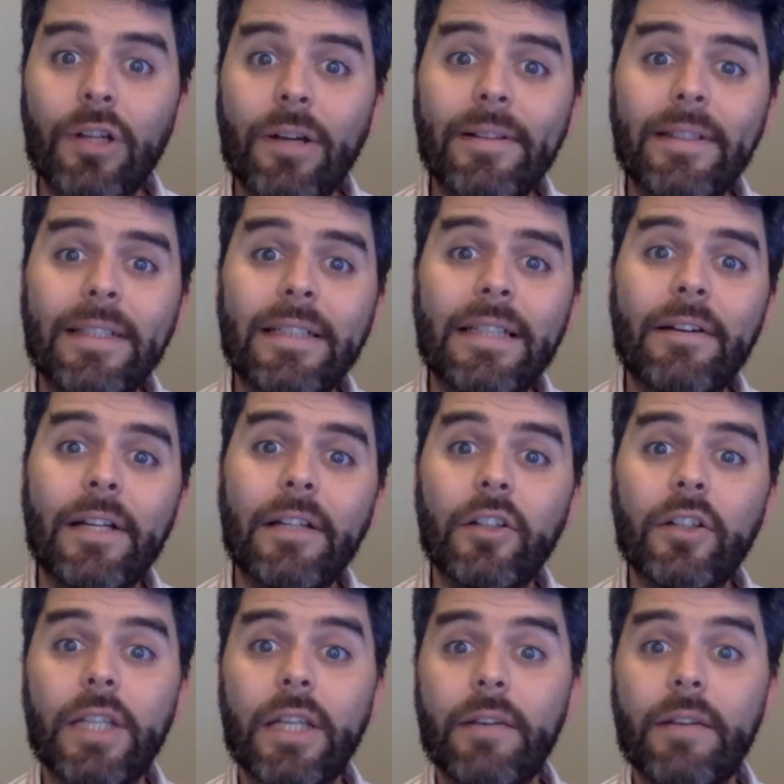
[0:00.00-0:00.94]
Seguramente estás
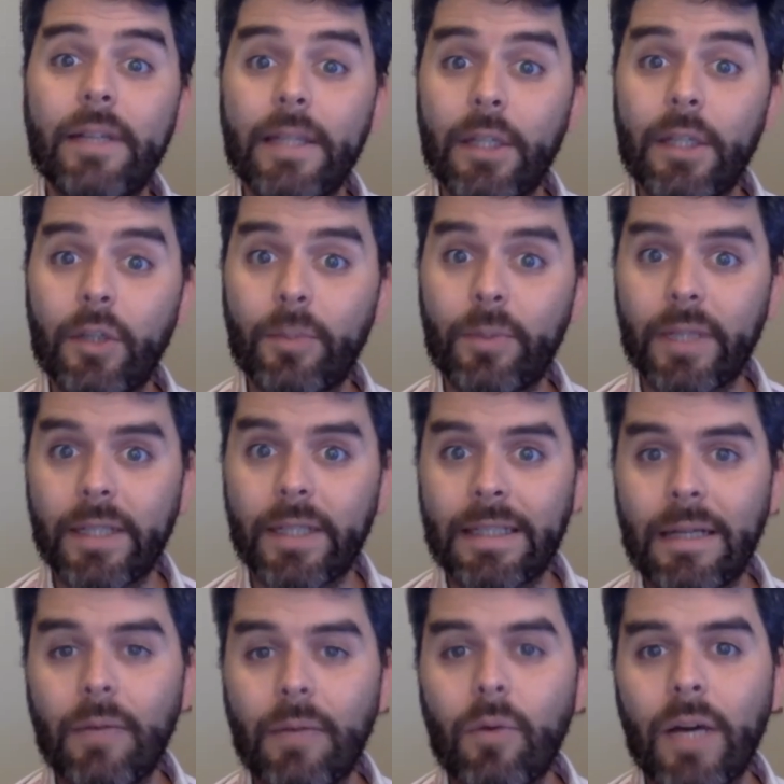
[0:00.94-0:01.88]
viendo este video porque
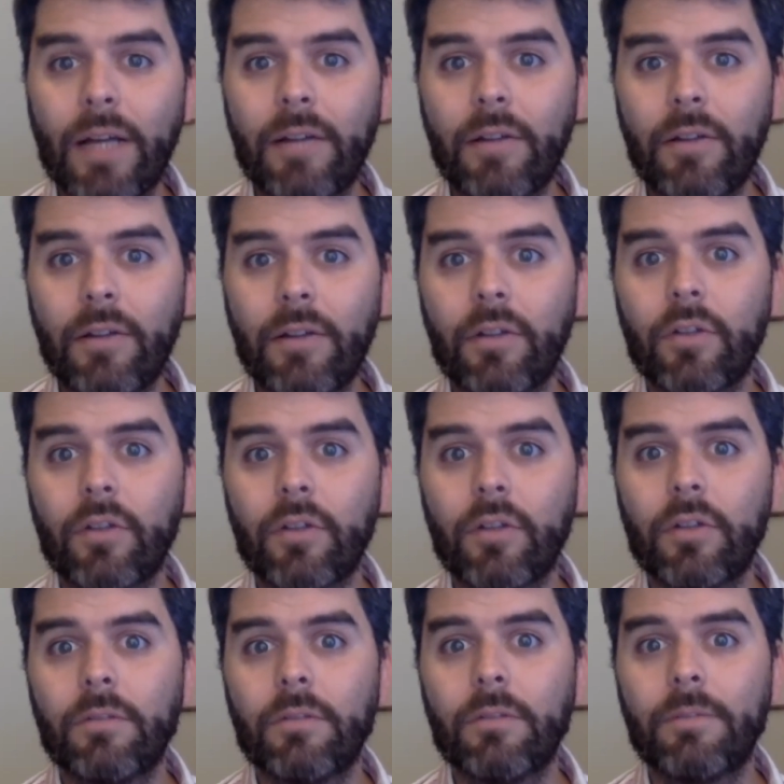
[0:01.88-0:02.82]
estás buscando
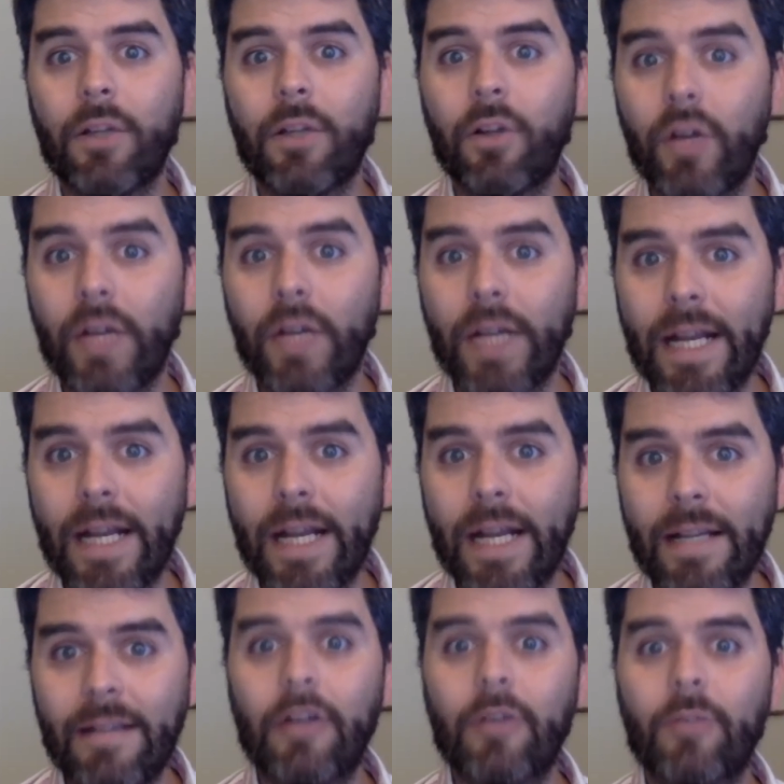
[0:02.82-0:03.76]

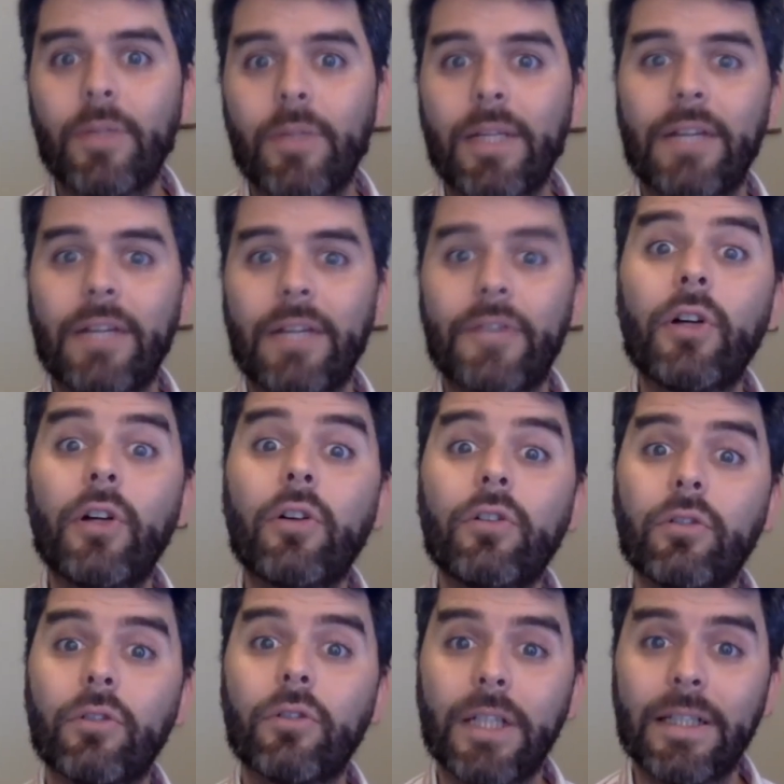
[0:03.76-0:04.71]
mejorar la comunicación
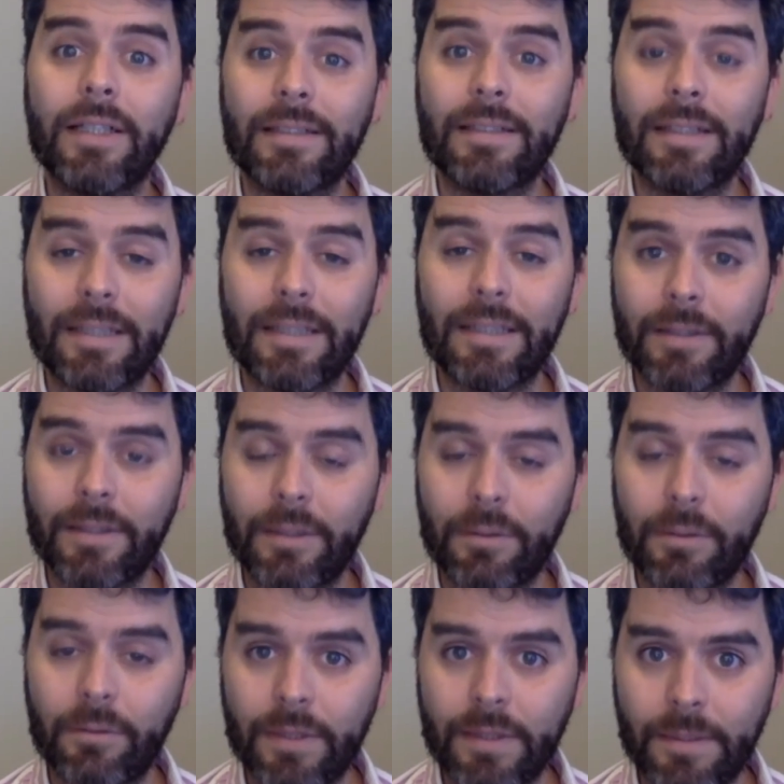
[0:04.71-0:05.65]
con tus clientes a través
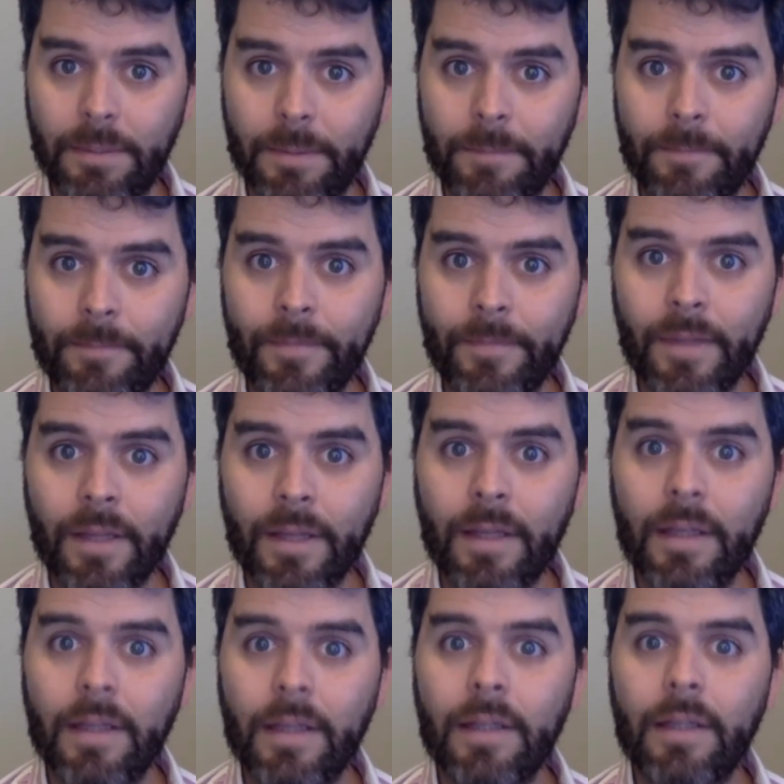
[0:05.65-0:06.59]
de WhatsApp.
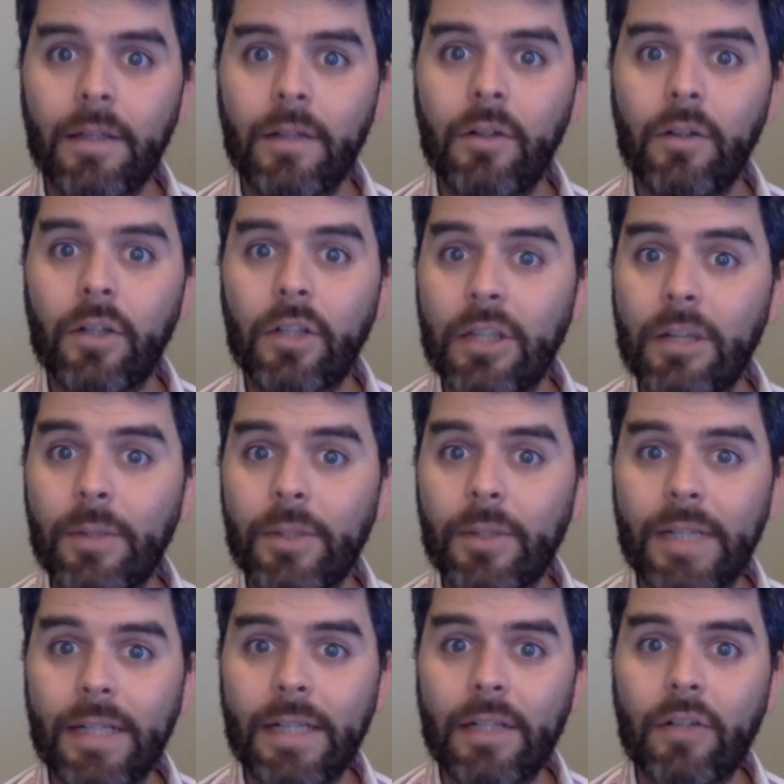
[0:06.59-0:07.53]
Lo que te voy a
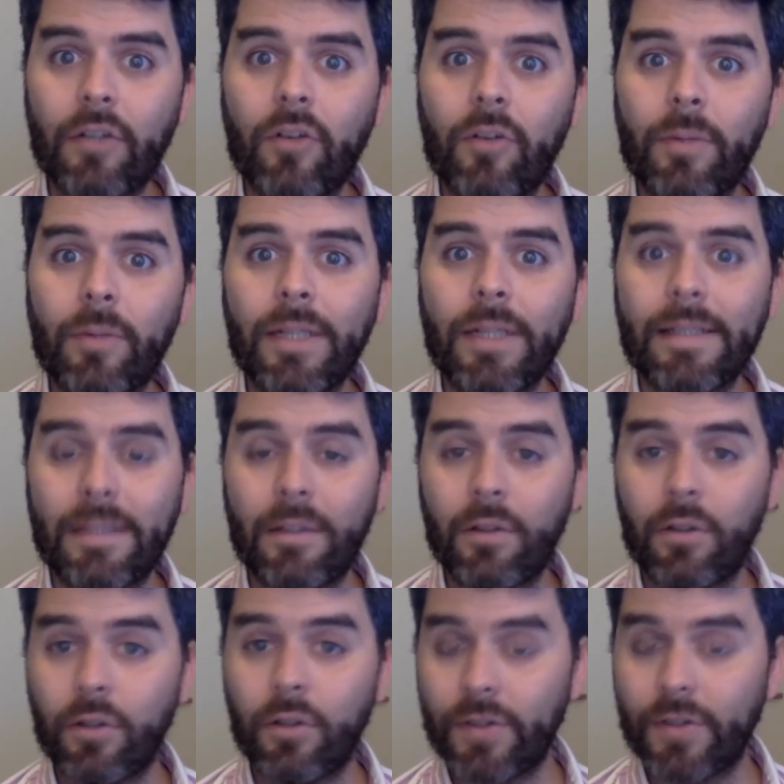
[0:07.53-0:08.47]
mostrar es cómo puedes
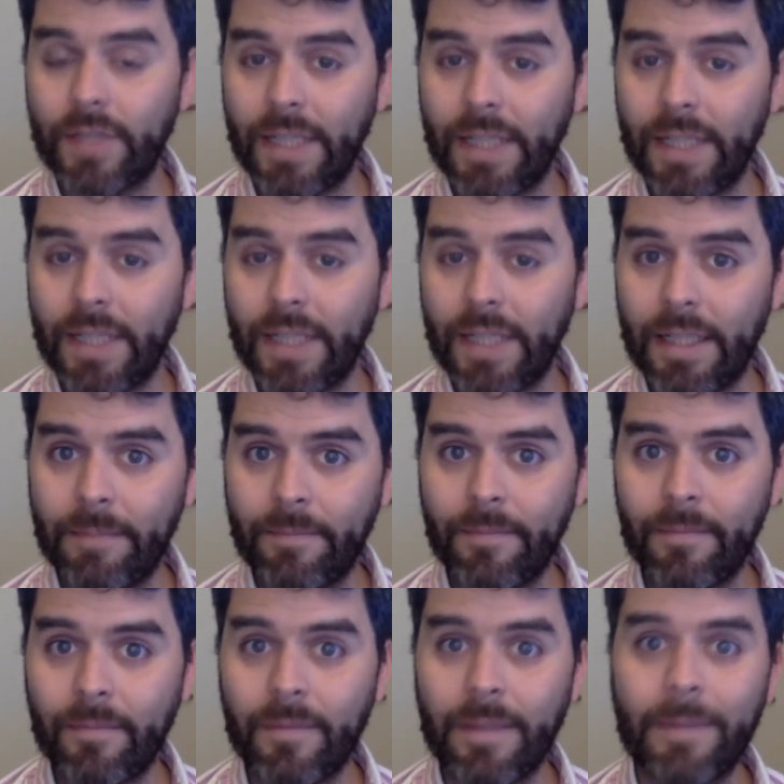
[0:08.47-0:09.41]
hacerlo con
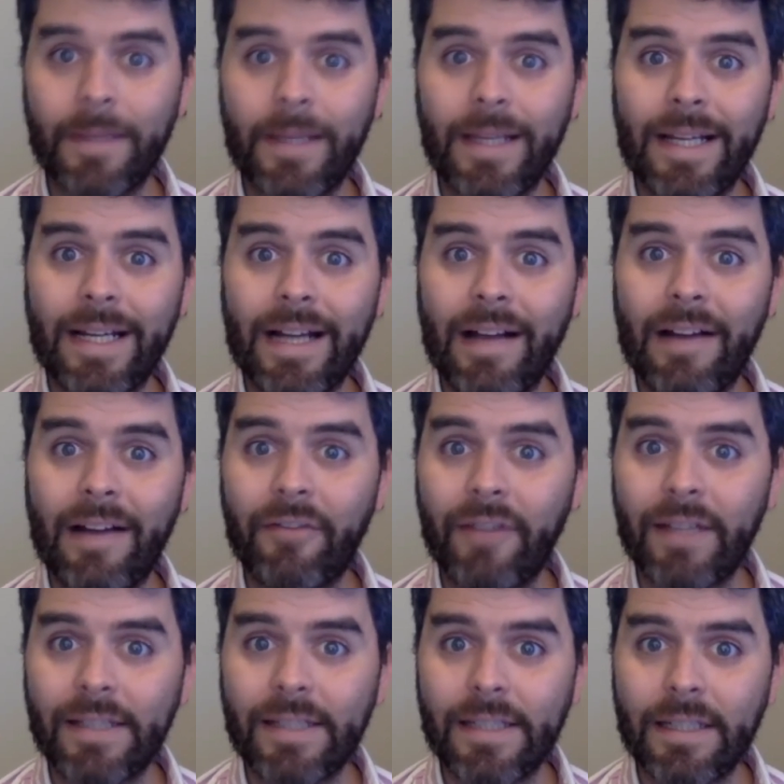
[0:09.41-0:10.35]
Sirena de manera
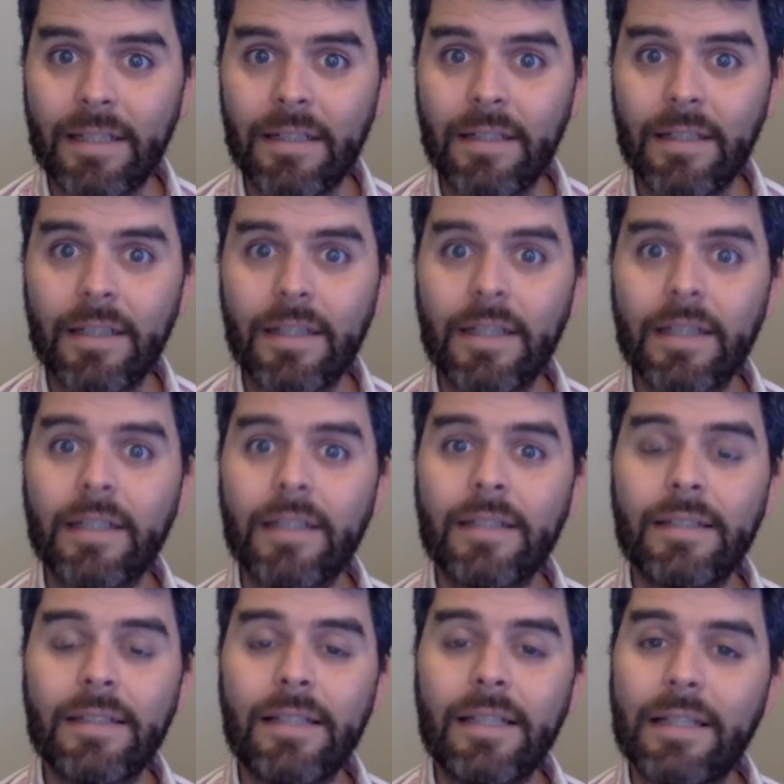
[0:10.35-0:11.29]
fácil,
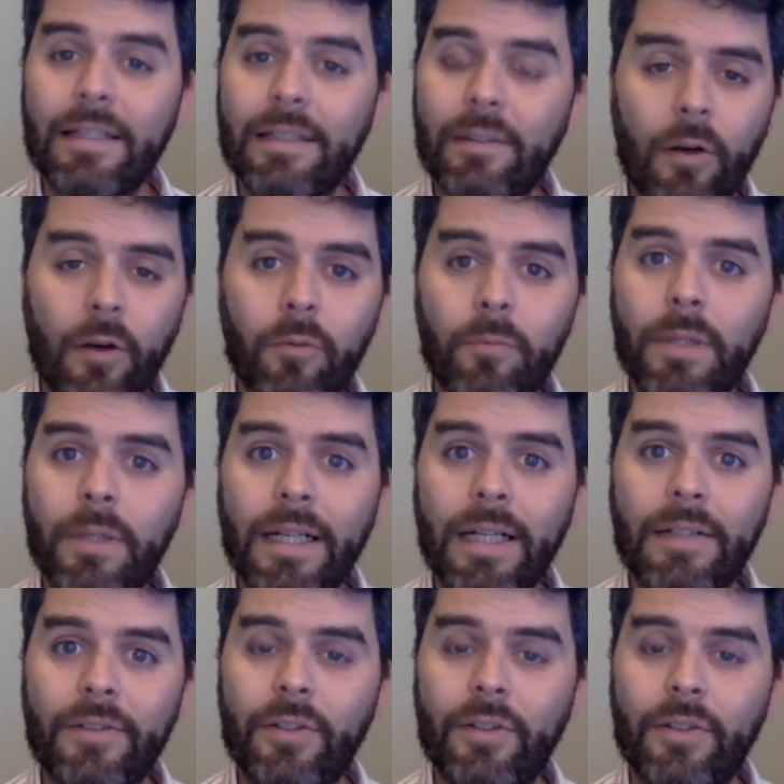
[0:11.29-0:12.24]
sin que sea una
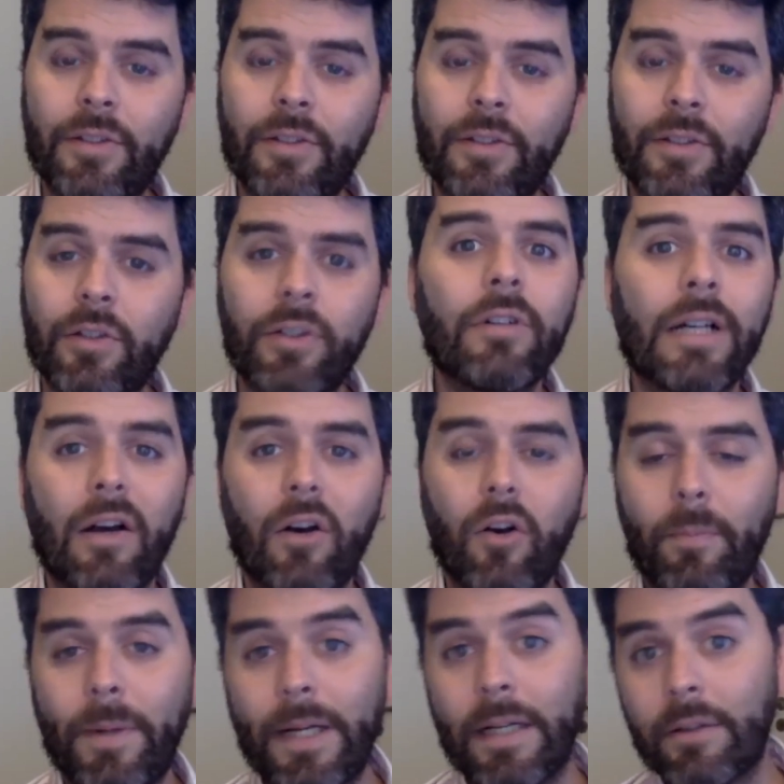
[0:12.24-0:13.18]
complicación ni un
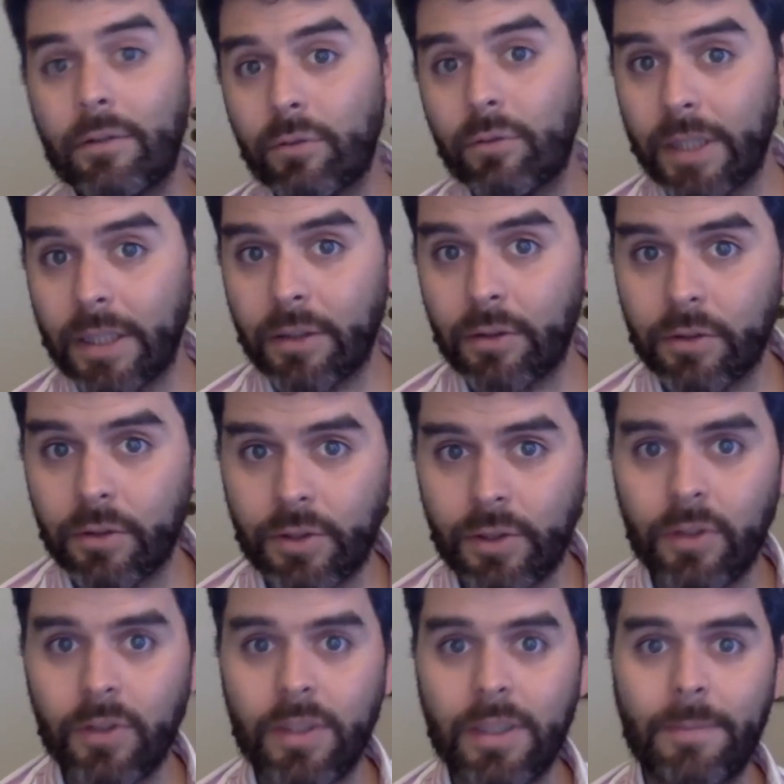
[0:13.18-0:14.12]
caos para tu
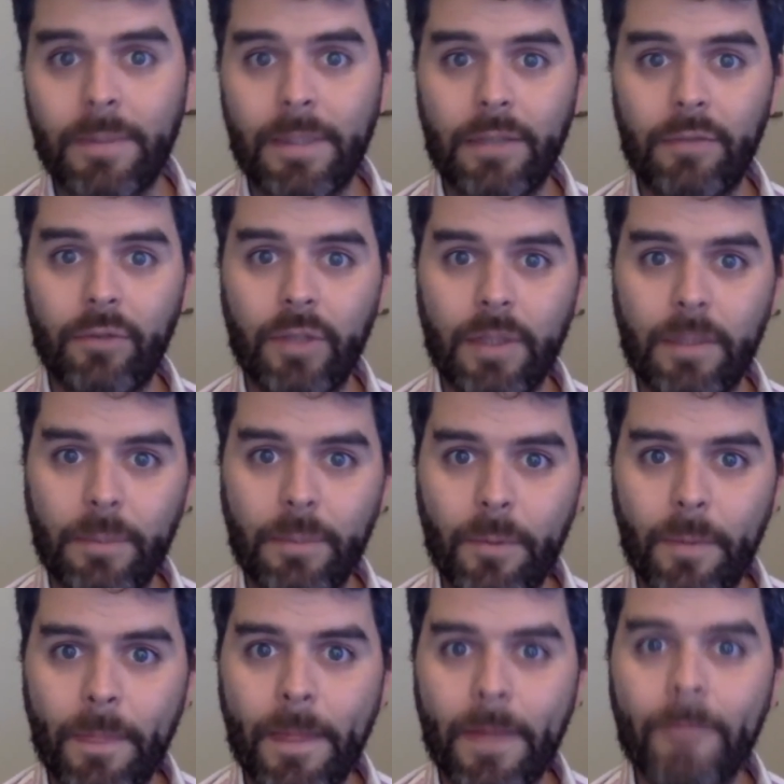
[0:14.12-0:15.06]
negocio ni para tu
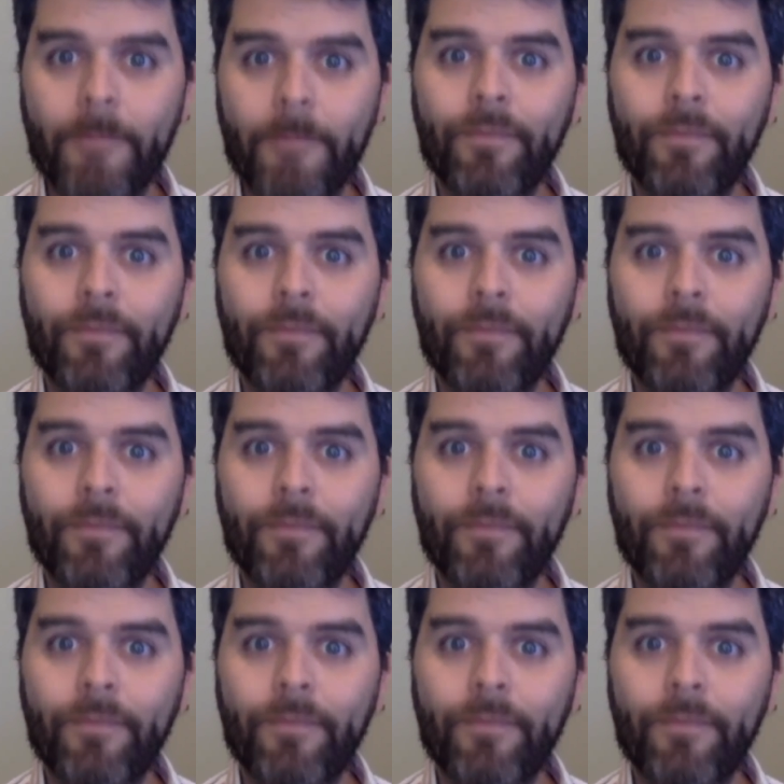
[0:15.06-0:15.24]
equipo.